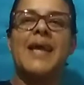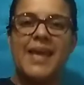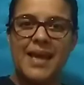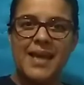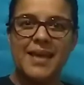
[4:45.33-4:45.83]

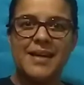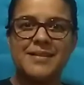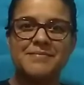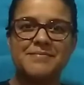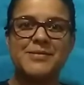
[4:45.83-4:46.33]
E aí,
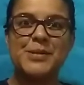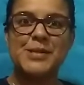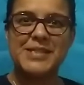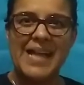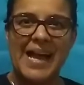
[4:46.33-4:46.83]

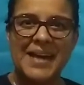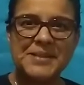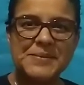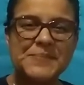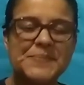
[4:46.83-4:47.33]

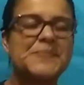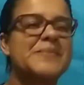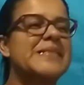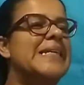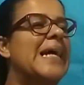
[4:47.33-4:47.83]
gostaram?
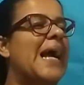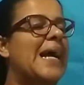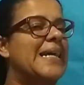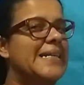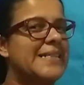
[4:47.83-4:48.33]

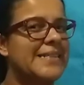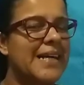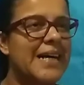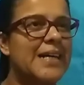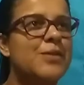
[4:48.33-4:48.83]

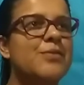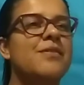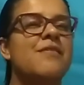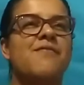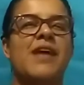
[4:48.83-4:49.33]
Então,
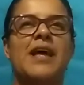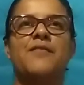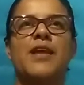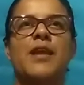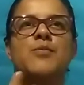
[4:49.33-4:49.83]

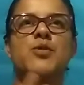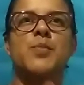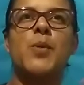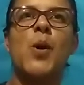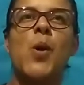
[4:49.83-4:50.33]
falamos um
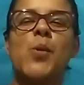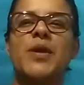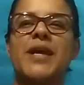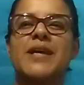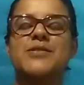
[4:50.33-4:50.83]
pouco,
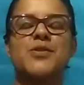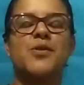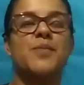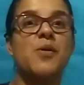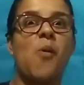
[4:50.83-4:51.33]
né,
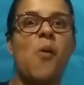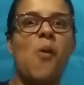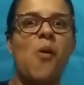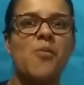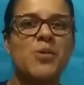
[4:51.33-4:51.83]
sobre
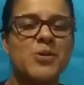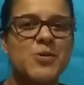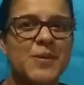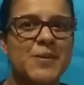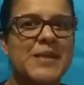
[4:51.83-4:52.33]
como que os
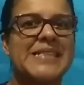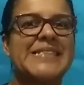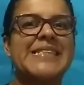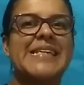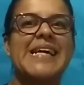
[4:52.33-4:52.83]

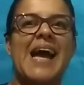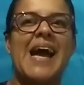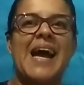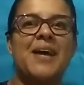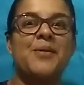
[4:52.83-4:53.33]
portugueses
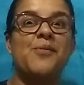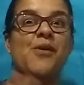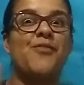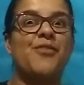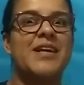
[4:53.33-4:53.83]
chegaram,
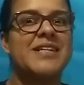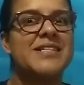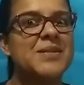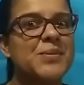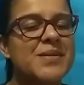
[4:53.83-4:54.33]
qual foi a
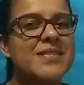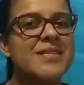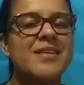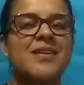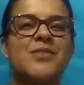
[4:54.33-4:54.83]
reação dos
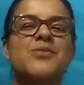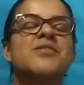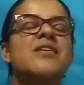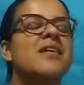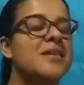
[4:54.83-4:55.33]

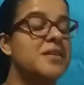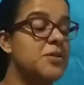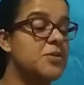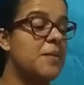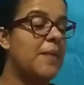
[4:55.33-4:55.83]
índios, e
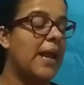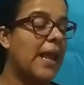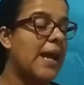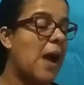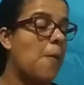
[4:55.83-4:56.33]
isso é bem
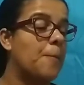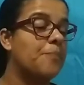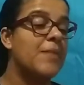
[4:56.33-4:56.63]
legal.